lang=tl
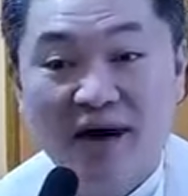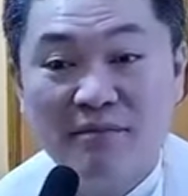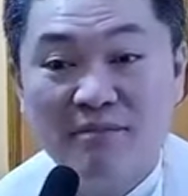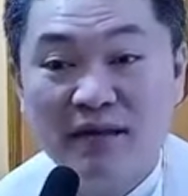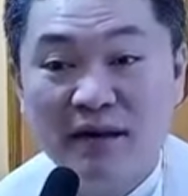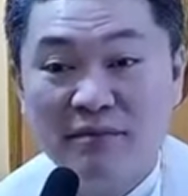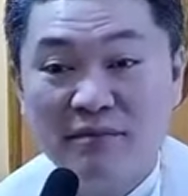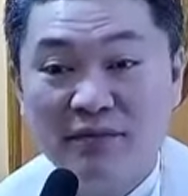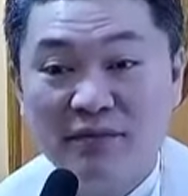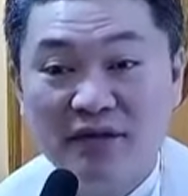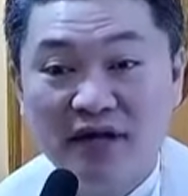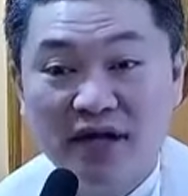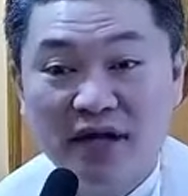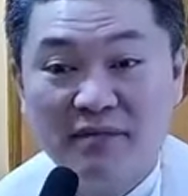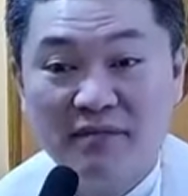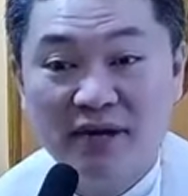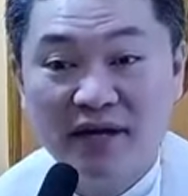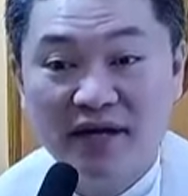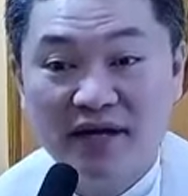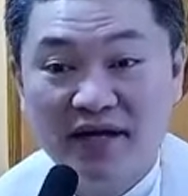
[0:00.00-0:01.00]
Ang haba
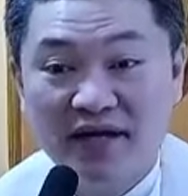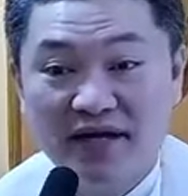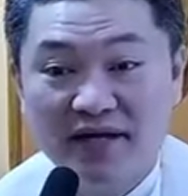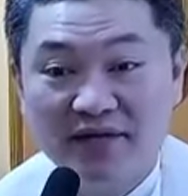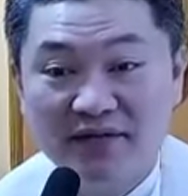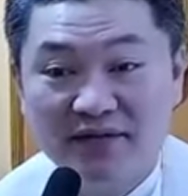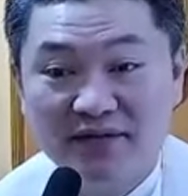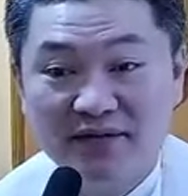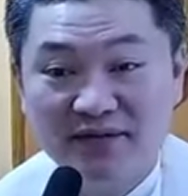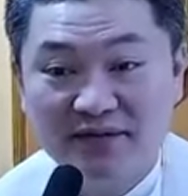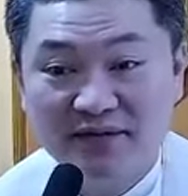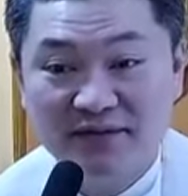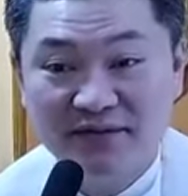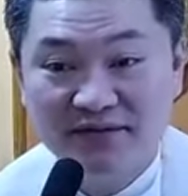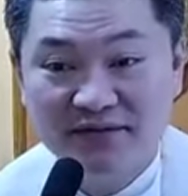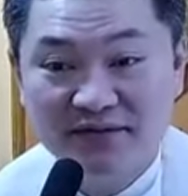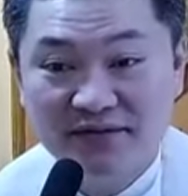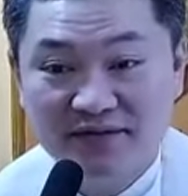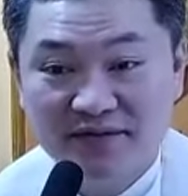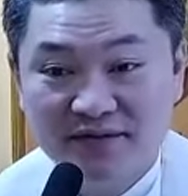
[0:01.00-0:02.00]
po ng ebanghelyo,
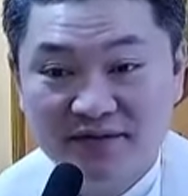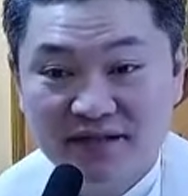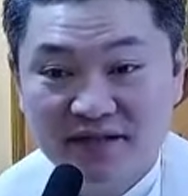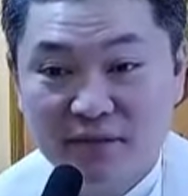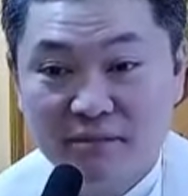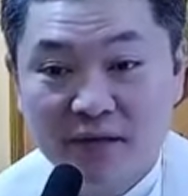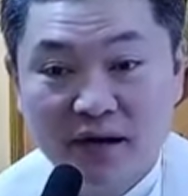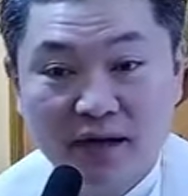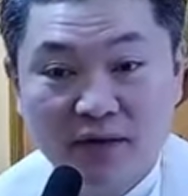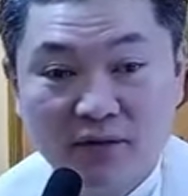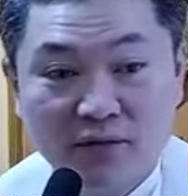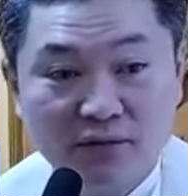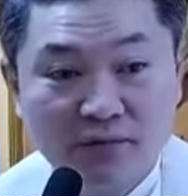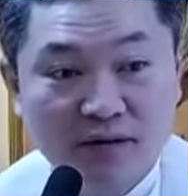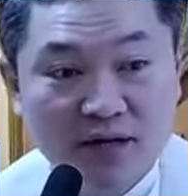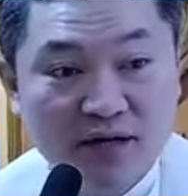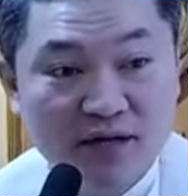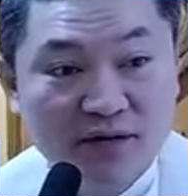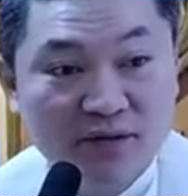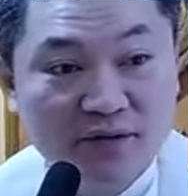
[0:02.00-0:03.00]
no?
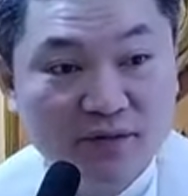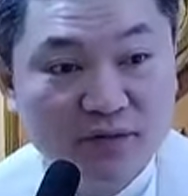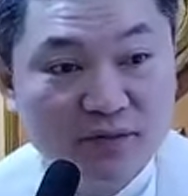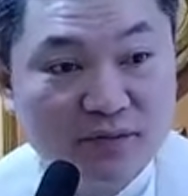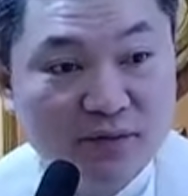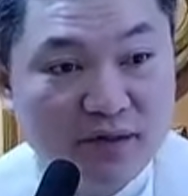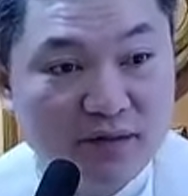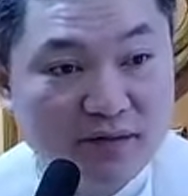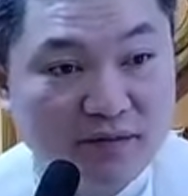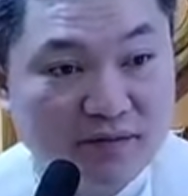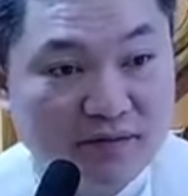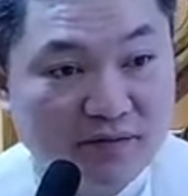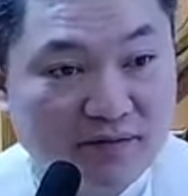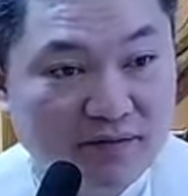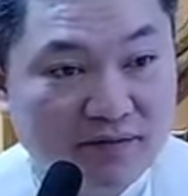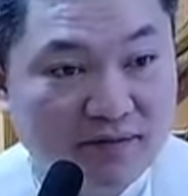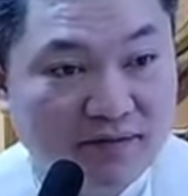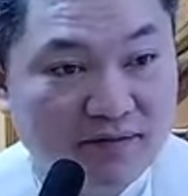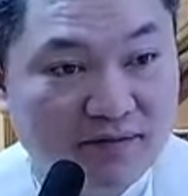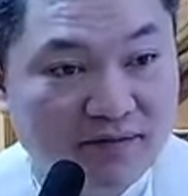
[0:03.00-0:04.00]
Napagod ba kayong
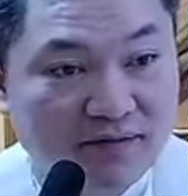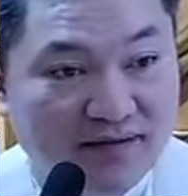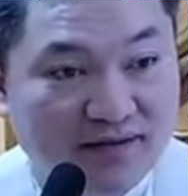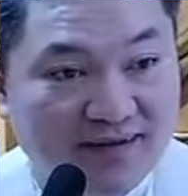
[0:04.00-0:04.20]
tumayo?